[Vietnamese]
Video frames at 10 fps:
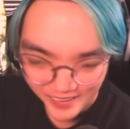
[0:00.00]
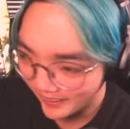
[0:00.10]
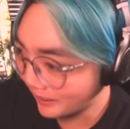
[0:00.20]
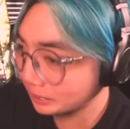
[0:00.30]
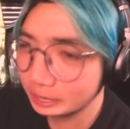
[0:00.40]

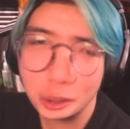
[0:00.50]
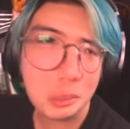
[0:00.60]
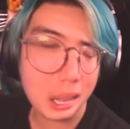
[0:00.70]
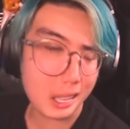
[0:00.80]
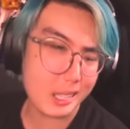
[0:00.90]
Ôi tôi
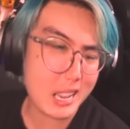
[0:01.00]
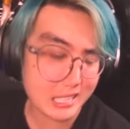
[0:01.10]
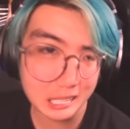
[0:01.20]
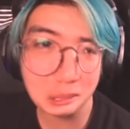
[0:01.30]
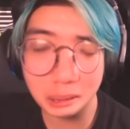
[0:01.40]
mà đi
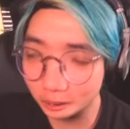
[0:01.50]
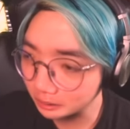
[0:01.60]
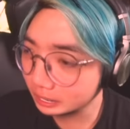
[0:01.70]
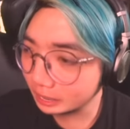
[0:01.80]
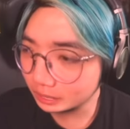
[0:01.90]
ăn xin mà cũng
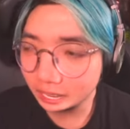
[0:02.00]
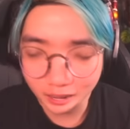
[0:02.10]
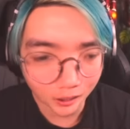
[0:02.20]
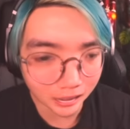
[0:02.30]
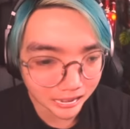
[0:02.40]
được nhiều tiền
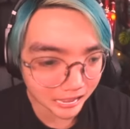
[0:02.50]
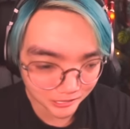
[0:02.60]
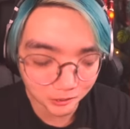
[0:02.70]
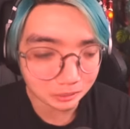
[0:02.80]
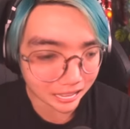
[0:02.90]
đô thế này tôi cũng đi